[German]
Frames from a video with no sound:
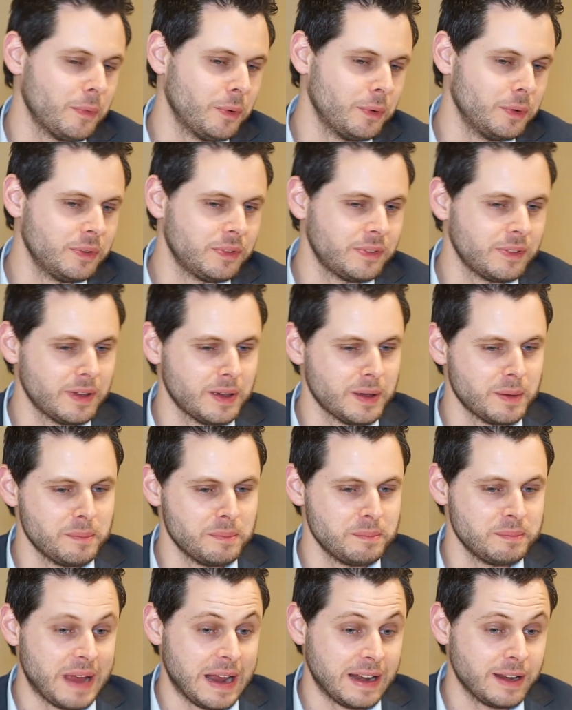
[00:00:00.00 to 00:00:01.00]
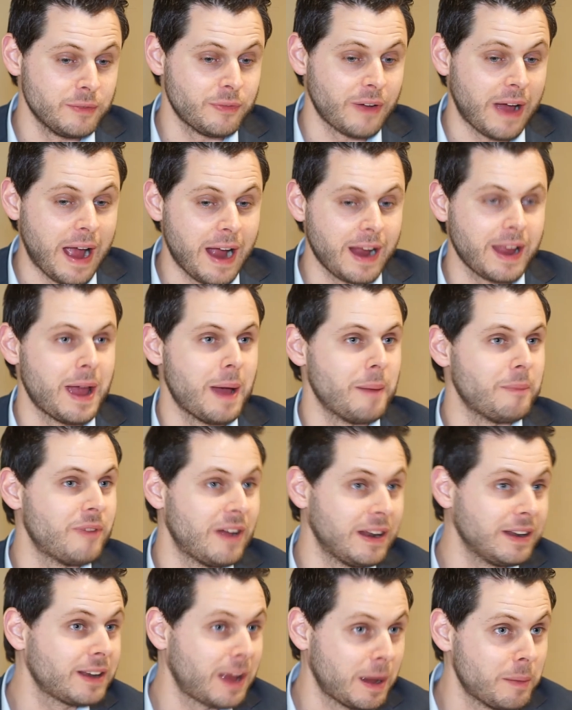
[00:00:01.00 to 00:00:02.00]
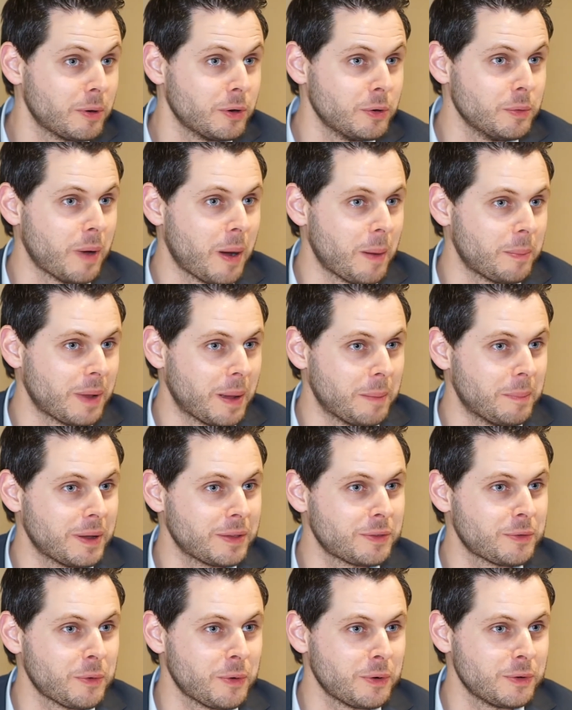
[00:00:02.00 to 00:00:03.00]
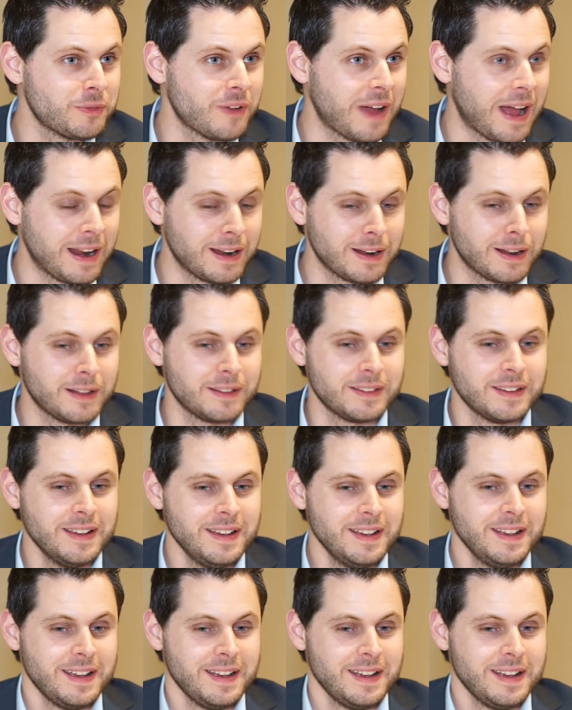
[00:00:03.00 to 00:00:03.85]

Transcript: Und ähm, ja, die Frage, ab wann kann man überhaupt Amazon verhandeln,